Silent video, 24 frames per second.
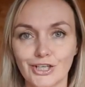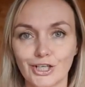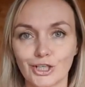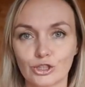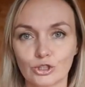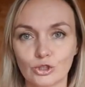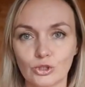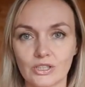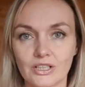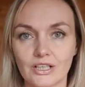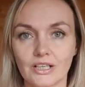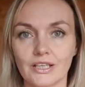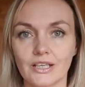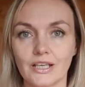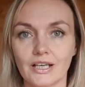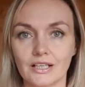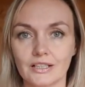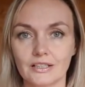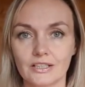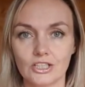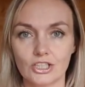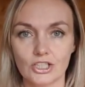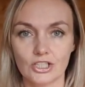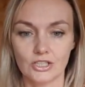как только
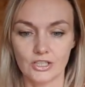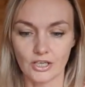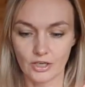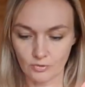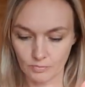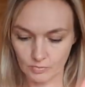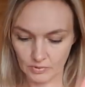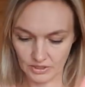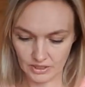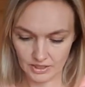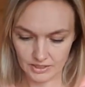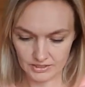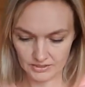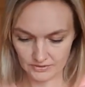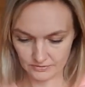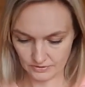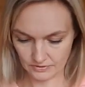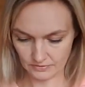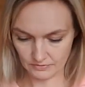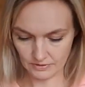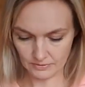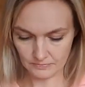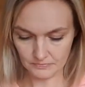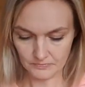я начинаю
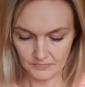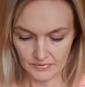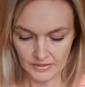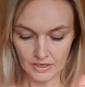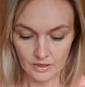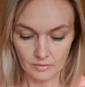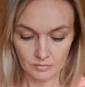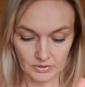показывать вам